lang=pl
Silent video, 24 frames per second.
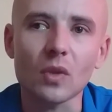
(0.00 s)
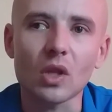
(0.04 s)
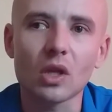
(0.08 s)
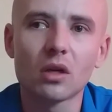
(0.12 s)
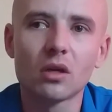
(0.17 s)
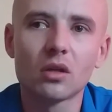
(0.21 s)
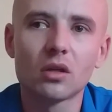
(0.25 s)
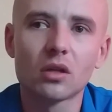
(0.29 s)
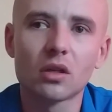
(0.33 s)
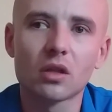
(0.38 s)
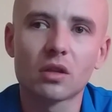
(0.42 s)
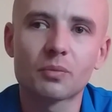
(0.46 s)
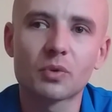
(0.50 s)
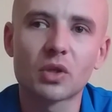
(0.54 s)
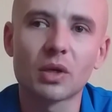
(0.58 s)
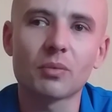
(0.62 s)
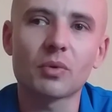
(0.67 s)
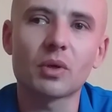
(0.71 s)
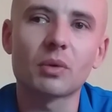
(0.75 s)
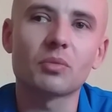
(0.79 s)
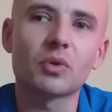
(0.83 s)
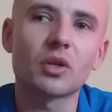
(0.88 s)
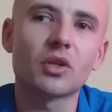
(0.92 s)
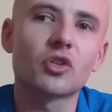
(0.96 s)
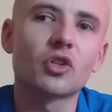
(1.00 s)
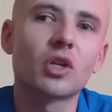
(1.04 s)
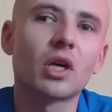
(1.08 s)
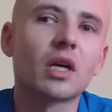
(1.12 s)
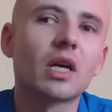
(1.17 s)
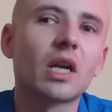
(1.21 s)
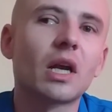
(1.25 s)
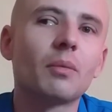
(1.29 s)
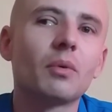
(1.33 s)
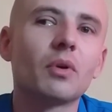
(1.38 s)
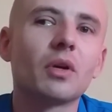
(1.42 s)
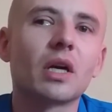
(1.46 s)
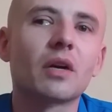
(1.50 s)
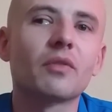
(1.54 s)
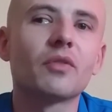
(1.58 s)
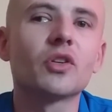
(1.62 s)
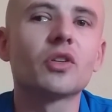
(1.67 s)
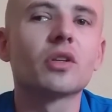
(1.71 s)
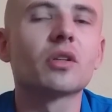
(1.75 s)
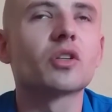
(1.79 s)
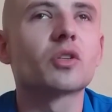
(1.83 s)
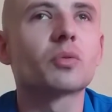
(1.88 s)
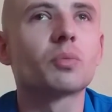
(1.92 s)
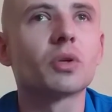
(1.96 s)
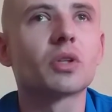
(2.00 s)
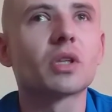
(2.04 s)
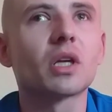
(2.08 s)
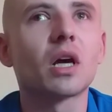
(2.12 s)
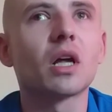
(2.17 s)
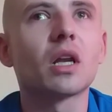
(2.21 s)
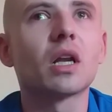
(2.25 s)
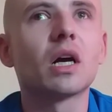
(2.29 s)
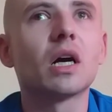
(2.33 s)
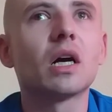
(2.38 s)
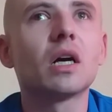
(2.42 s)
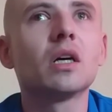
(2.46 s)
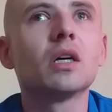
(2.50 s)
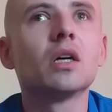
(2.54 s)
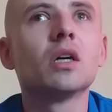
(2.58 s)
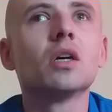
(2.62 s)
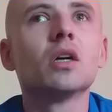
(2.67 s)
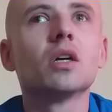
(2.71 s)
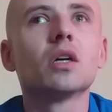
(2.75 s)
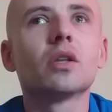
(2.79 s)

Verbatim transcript: E, z Przemkiem też nagramy, jak wyjdzie ze szpitala,